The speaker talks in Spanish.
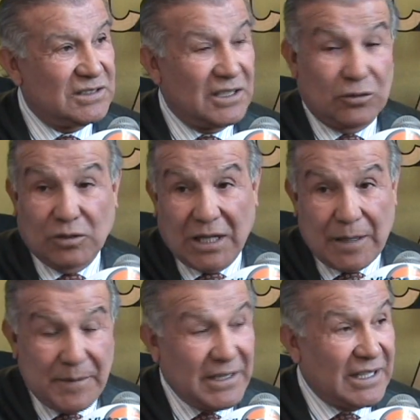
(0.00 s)
Es una de
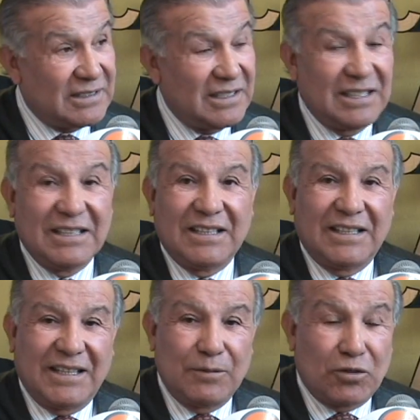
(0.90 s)
las metas.
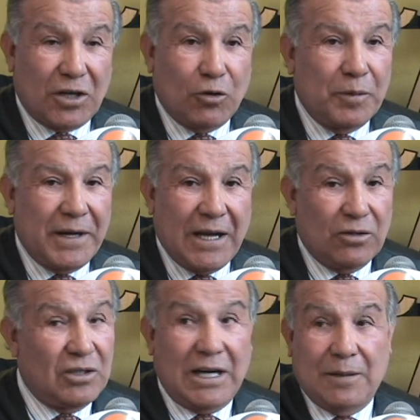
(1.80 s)
Hemos
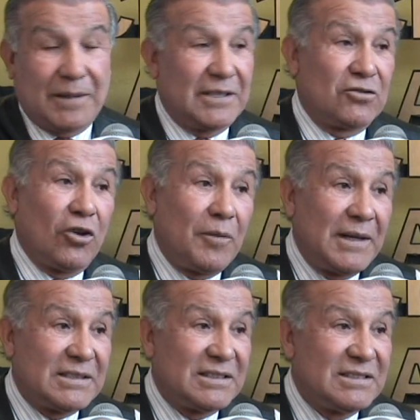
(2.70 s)
recuperado Álvarez
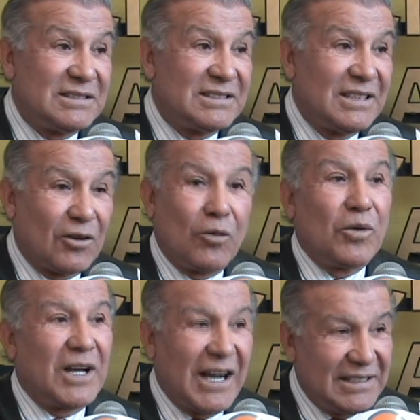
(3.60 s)
Tomás,
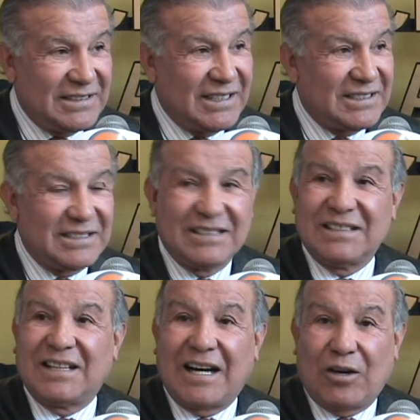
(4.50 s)
como era antes.
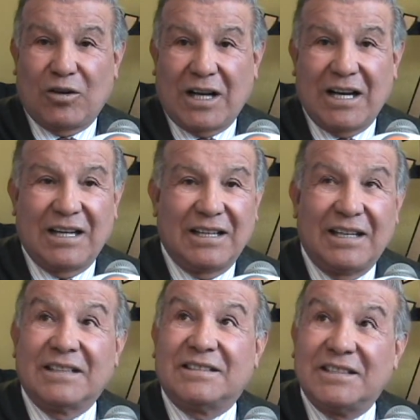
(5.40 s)
Ahora
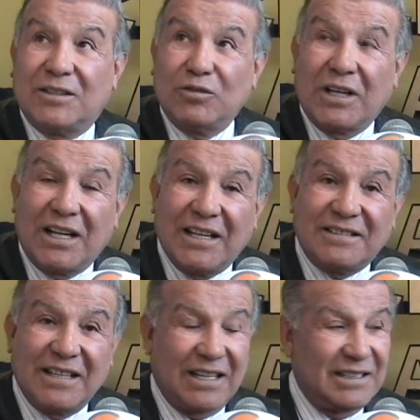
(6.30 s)
existe una
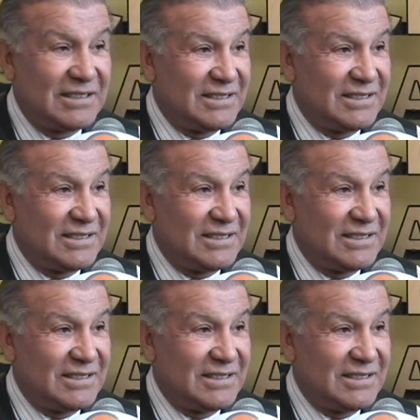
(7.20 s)
iglesia,